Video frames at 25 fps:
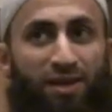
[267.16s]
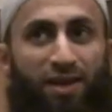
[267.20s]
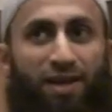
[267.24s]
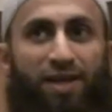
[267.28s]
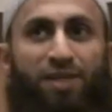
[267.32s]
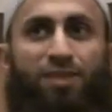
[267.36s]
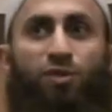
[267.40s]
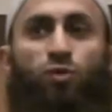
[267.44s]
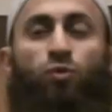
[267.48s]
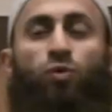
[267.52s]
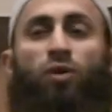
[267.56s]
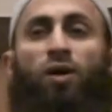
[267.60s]

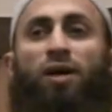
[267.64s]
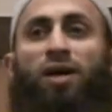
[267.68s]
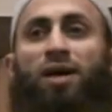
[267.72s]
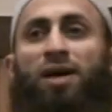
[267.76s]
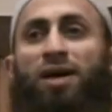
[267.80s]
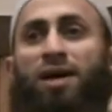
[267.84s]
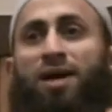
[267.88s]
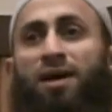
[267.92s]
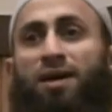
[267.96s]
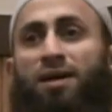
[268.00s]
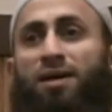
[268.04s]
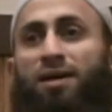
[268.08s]

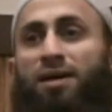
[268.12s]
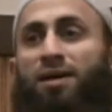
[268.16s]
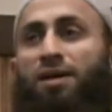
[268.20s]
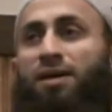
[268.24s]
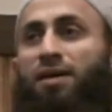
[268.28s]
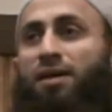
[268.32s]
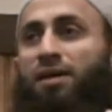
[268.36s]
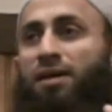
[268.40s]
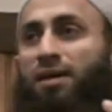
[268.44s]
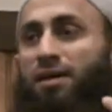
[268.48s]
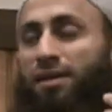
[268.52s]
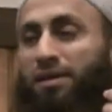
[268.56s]
الدعاء
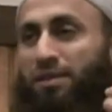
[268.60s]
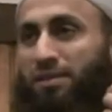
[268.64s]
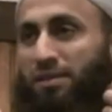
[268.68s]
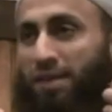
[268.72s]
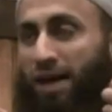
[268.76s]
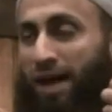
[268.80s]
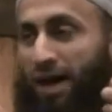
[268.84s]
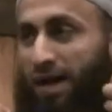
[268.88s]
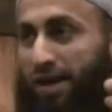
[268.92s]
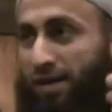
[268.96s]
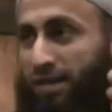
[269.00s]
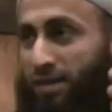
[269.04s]

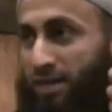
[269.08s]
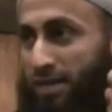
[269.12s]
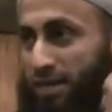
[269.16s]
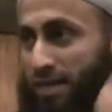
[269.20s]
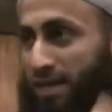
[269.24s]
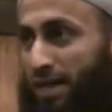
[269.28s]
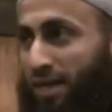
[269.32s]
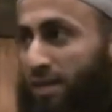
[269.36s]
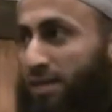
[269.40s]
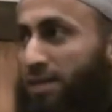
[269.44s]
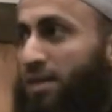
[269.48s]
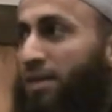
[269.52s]

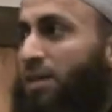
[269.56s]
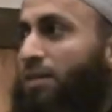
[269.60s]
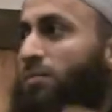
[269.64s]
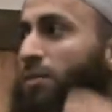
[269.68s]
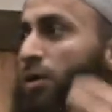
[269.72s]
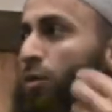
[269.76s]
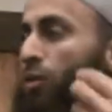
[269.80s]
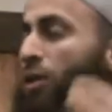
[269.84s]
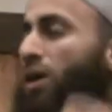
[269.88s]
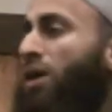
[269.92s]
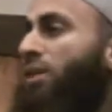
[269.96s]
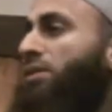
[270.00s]
تحريا
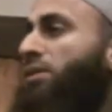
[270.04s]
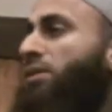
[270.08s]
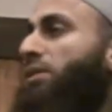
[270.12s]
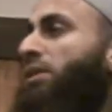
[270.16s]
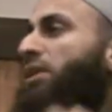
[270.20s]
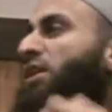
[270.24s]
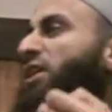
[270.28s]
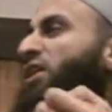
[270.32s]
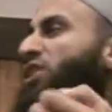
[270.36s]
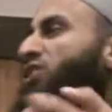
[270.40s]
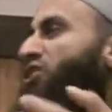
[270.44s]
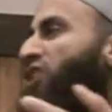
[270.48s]
لمواطن
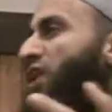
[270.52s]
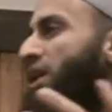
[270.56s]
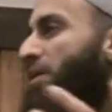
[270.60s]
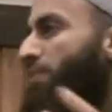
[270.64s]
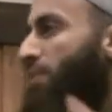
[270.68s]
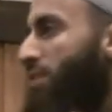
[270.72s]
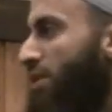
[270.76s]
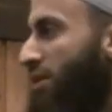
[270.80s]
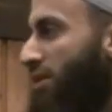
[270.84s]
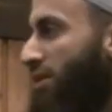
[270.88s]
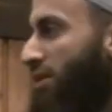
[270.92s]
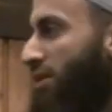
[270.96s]

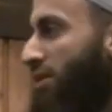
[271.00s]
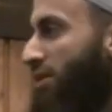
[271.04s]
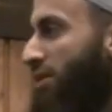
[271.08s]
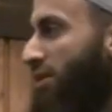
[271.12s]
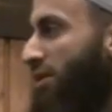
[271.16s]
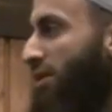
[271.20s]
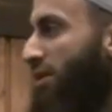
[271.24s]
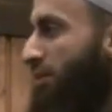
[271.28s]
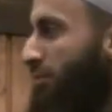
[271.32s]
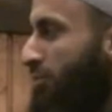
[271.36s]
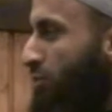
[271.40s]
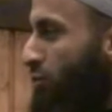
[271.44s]
الإجابة
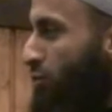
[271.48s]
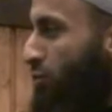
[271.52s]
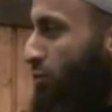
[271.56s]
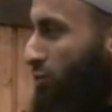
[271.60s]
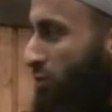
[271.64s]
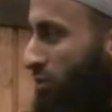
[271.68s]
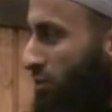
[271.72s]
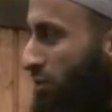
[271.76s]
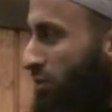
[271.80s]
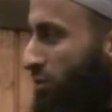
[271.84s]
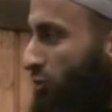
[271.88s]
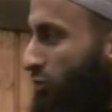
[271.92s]
ان
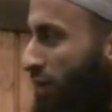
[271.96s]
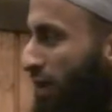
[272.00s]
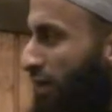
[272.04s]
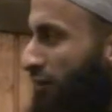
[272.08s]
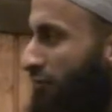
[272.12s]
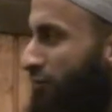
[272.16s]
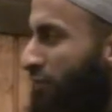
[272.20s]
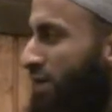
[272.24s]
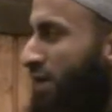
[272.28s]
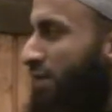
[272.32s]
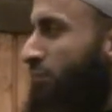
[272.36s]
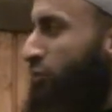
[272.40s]
بيكون الدعاء
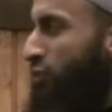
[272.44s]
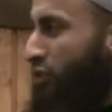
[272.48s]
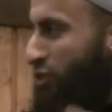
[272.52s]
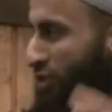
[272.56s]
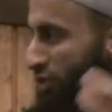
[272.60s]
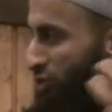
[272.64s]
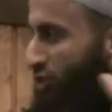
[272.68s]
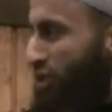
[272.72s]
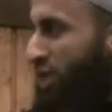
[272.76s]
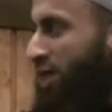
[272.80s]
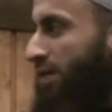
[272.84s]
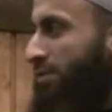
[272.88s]
فيها
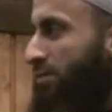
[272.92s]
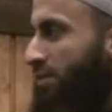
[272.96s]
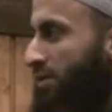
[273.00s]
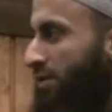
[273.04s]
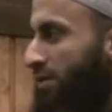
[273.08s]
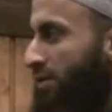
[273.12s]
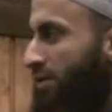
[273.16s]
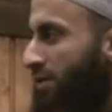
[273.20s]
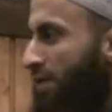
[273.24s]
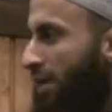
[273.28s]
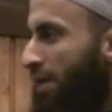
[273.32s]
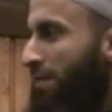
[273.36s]
مستجاب
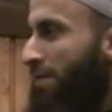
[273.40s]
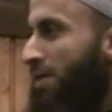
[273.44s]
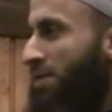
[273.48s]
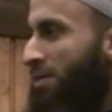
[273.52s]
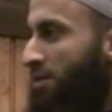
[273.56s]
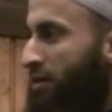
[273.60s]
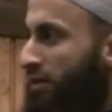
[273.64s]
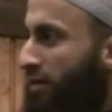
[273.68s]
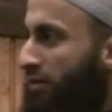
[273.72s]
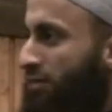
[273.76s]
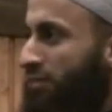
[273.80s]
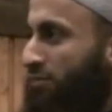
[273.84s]
كما
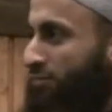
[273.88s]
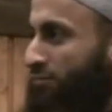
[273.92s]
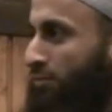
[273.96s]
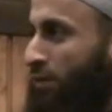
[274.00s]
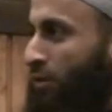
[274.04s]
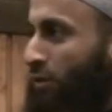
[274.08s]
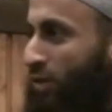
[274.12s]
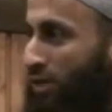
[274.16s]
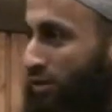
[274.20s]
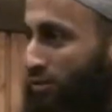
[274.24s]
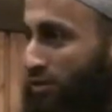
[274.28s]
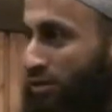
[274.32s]
ذكرت في
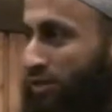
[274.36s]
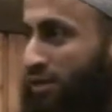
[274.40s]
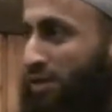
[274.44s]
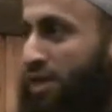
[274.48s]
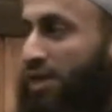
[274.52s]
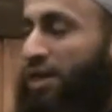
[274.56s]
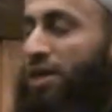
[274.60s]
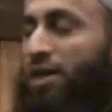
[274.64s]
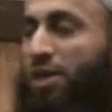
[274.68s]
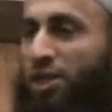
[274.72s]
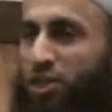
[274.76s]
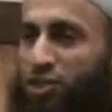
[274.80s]
مواطن
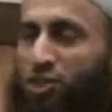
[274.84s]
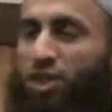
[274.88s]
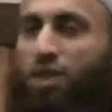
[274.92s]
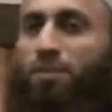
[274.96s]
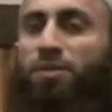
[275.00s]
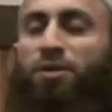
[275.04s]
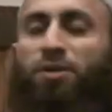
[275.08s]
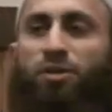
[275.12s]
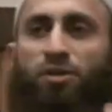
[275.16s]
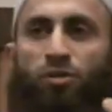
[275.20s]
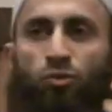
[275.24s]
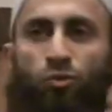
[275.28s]

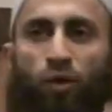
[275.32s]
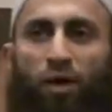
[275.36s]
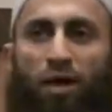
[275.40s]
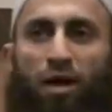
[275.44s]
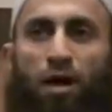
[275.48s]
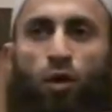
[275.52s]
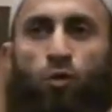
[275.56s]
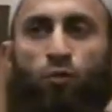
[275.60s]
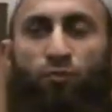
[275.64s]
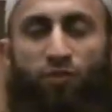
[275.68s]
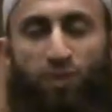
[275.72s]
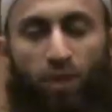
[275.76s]
إجابة
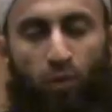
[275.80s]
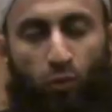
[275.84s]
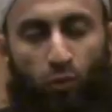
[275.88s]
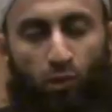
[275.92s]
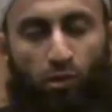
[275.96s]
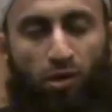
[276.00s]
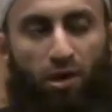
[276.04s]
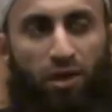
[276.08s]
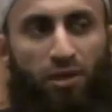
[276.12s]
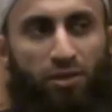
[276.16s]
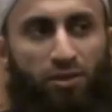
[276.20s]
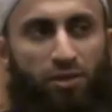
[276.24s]
الدعاء أو في
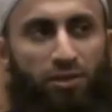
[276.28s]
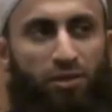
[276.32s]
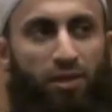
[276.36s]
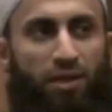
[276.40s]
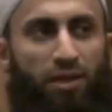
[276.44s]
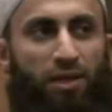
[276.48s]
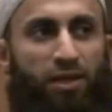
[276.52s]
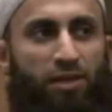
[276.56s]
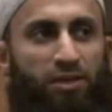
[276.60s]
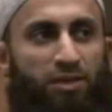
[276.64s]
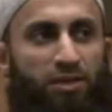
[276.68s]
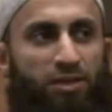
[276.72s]
أوقات
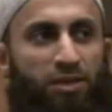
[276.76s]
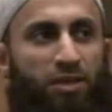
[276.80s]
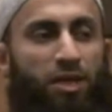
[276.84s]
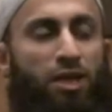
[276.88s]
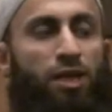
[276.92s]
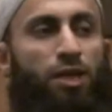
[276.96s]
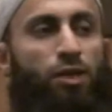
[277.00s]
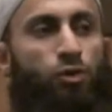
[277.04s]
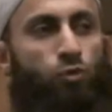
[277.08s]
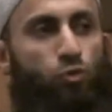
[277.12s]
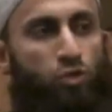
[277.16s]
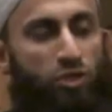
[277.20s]
التي
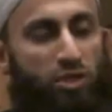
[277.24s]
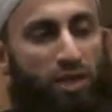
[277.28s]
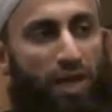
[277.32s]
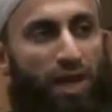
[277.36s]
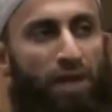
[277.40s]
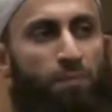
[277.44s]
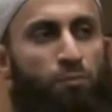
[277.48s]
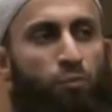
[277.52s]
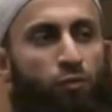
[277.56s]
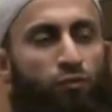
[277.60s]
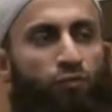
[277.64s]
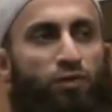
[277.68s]

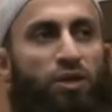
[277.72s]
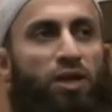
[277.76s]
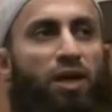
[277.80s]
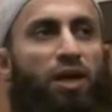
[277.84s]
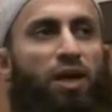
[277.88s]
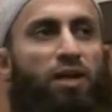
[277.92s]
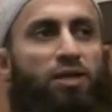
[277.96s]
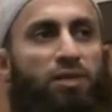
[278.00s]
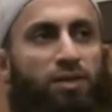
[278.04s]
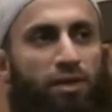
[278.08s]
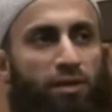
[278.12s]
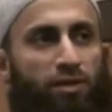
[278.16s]
يستحب
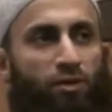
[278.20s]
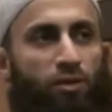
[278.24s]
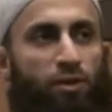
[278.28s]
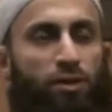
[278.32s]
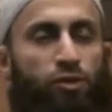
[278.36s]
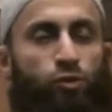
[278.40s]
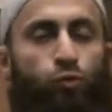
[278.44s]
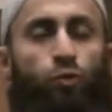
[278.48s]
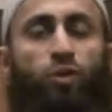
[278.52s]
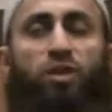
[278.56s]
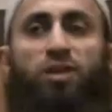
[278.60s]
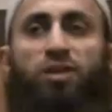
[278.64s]
فيها أن يك
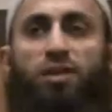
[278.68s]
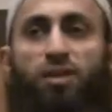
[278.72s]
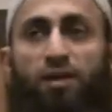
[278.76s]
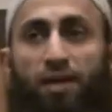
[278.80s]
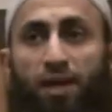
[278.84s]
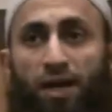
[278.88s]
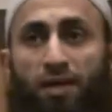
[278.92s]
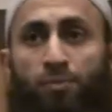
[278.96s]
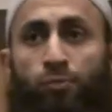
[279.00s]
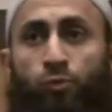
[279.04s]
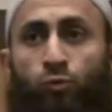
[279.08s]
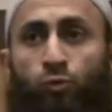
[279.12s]
أن يكثر
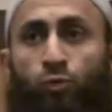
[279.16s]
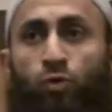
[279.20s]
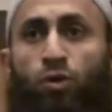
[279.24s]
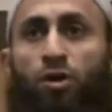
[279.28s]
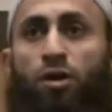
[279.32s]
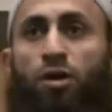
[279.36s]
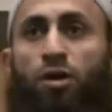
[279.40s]
العبد